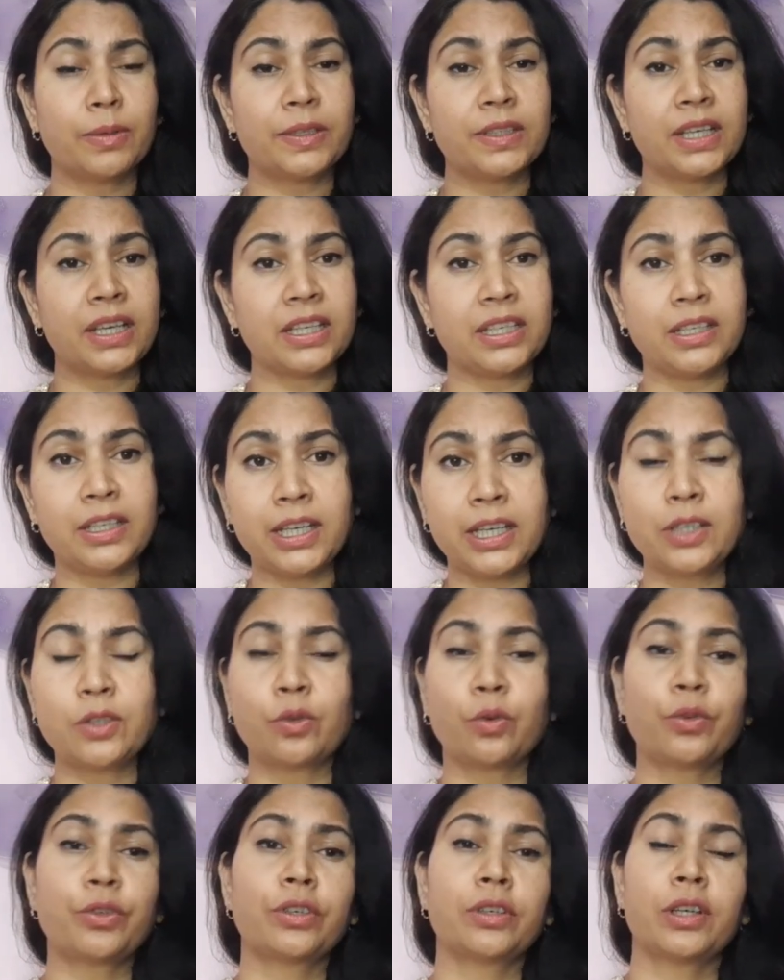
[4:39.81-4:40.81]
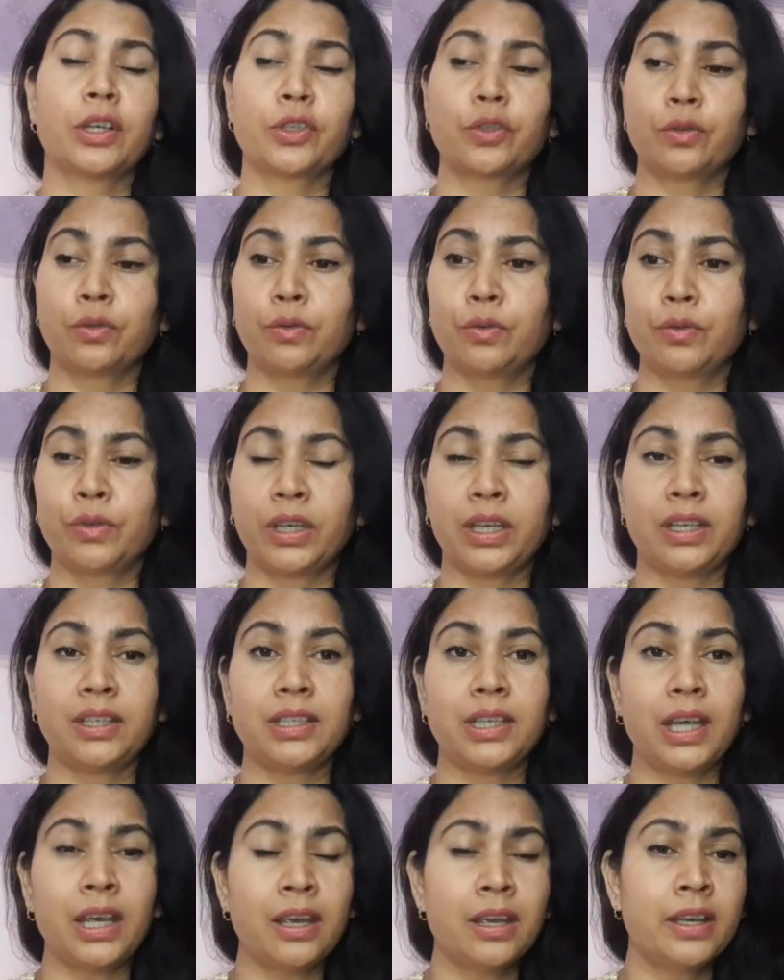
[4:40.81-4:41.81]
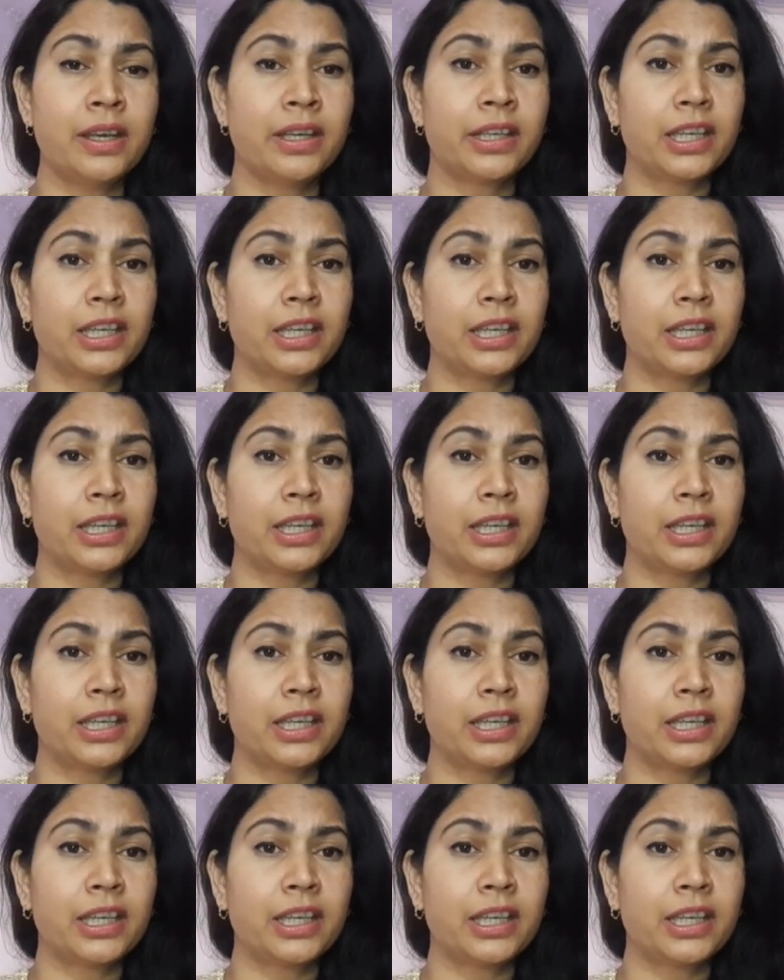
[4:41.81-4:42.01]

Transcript: बजाय ये सोचना शुरू कीजिए